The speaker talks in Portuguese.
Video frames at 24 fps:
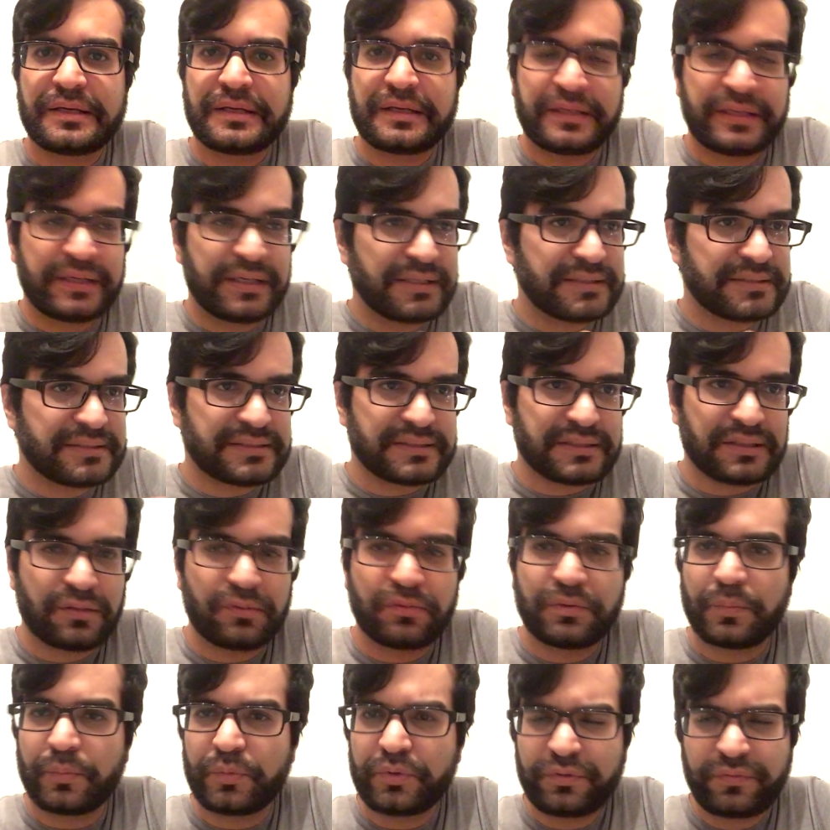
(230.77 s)

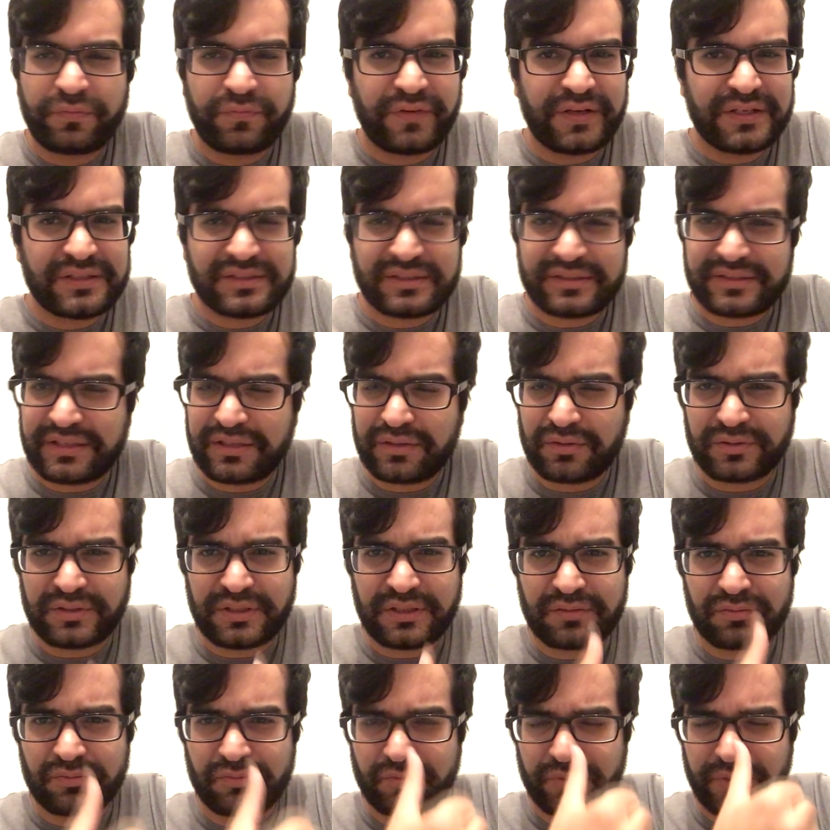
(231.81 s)
ligação, é muito fácil entrar em
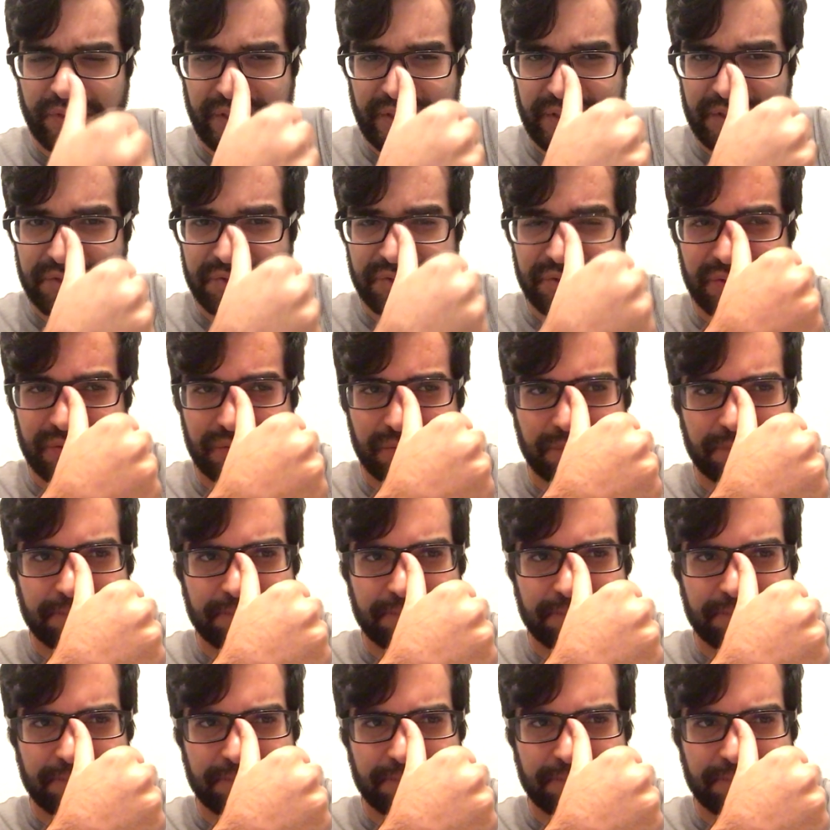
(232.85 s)
contato com eles,